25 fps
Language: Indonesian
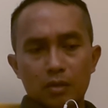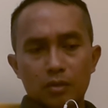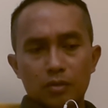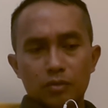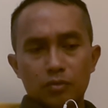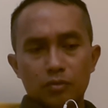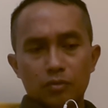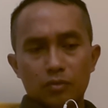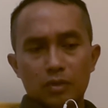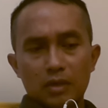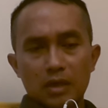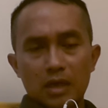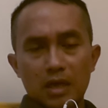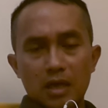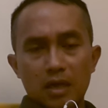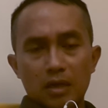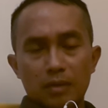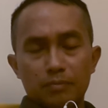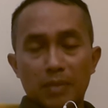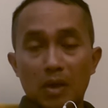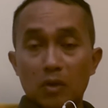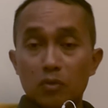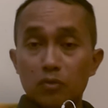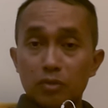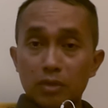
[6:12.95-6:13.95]
juga
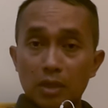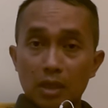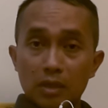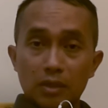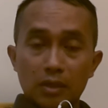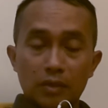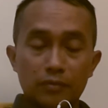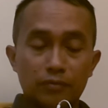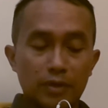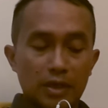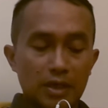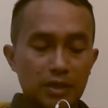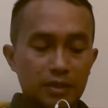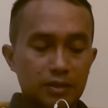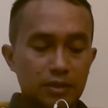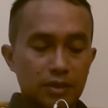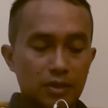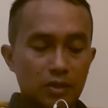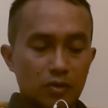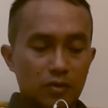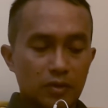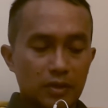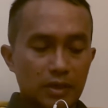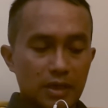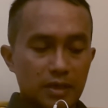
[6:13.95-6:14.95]
Pak Ustadz
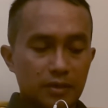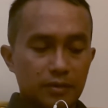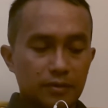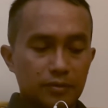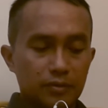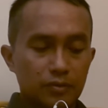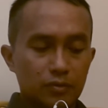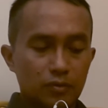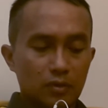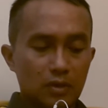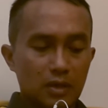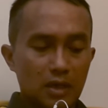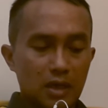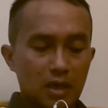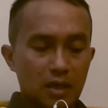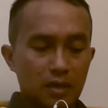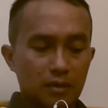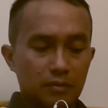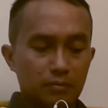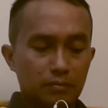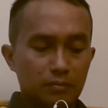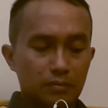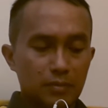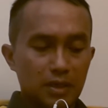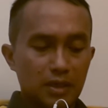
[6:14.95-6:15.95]
Felixio ya juga
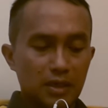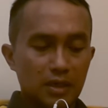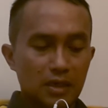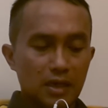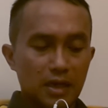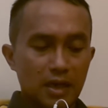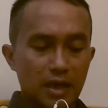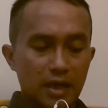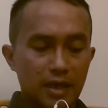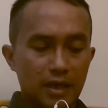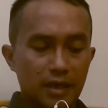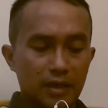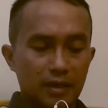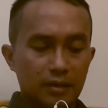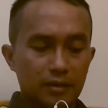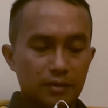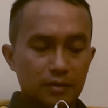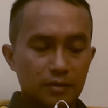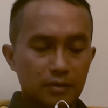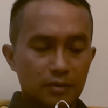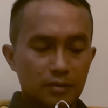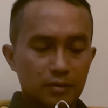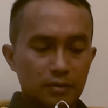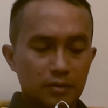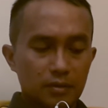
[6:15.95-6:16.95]
menilai
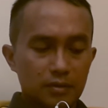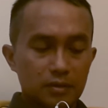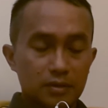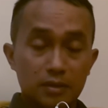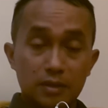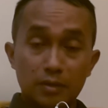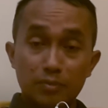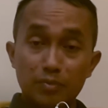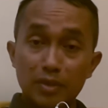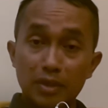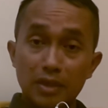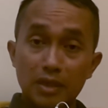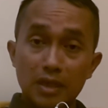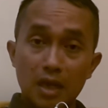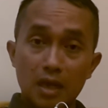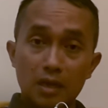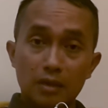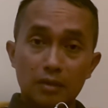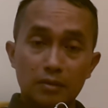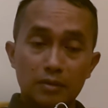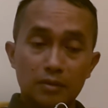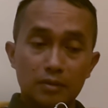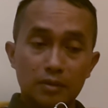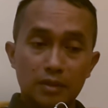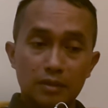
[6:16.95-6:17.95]

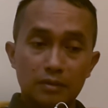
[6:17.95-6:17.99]
sedemikian